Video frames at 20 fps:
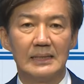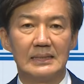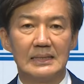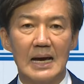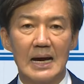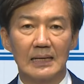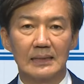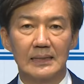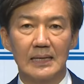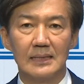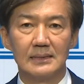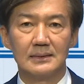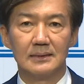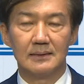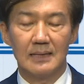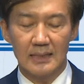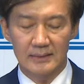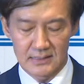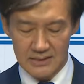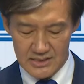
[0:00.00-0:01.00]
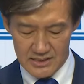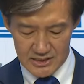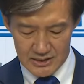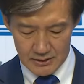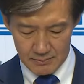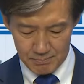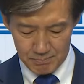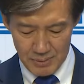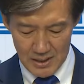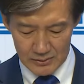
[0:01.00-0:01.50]
약해져 가던
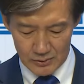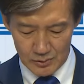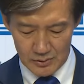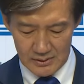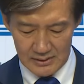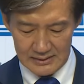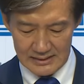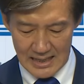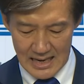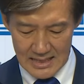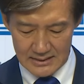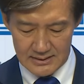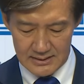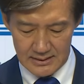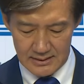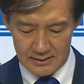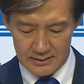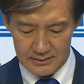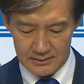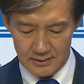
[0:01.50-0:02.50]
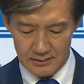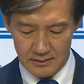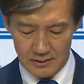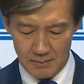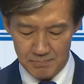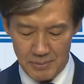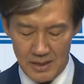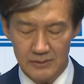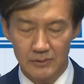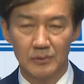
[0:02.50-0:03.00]
심판론을 다시
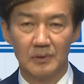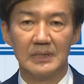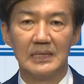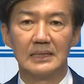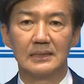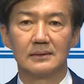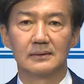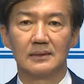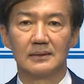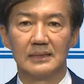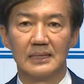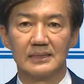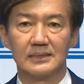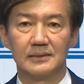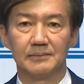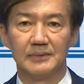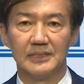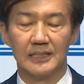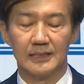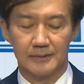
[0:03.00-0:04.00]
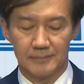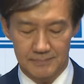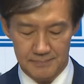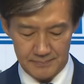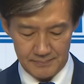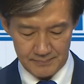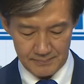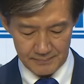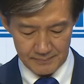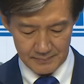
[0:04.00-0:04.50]
선거판으로 이끌어냈습니다.
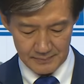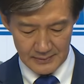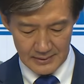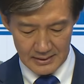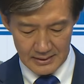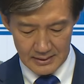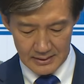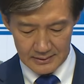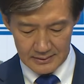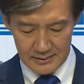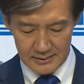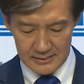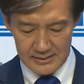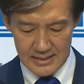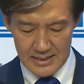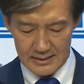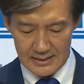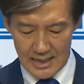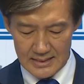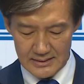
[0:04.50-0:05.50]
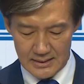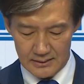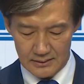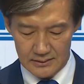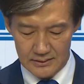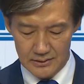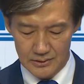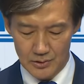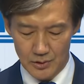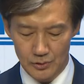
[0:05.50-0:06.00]
거기에
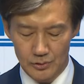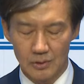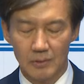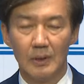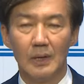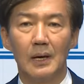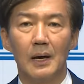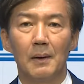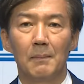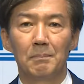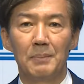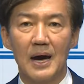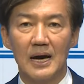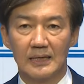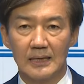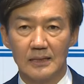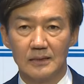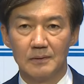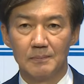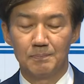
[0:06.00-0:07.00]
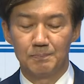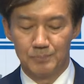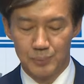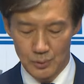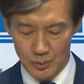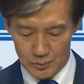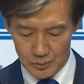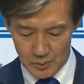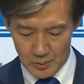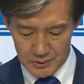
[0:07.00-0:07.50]
가장 뜨거운 파란
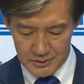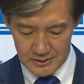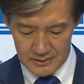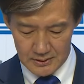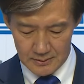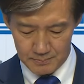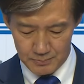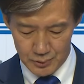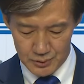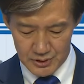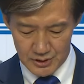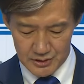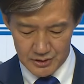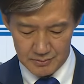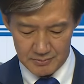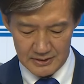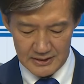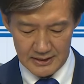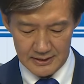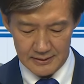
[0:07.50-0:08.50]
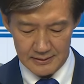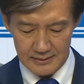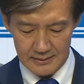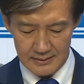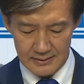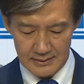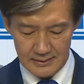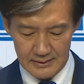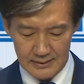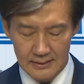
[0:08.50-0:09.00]
불꽃을 붙였습니다.
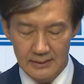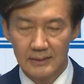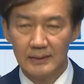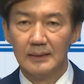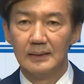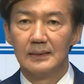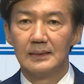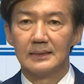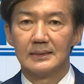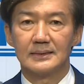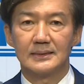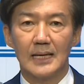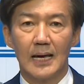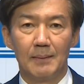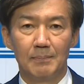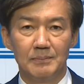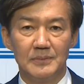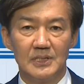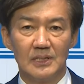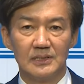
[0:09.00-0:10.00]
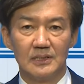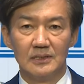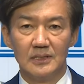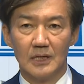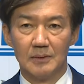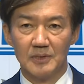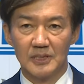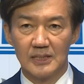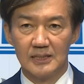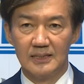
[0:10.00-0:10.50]
3년은
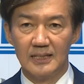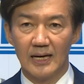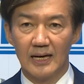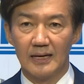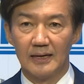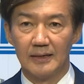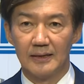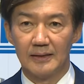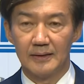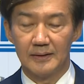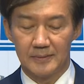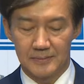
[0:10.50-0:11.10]
너무 길다.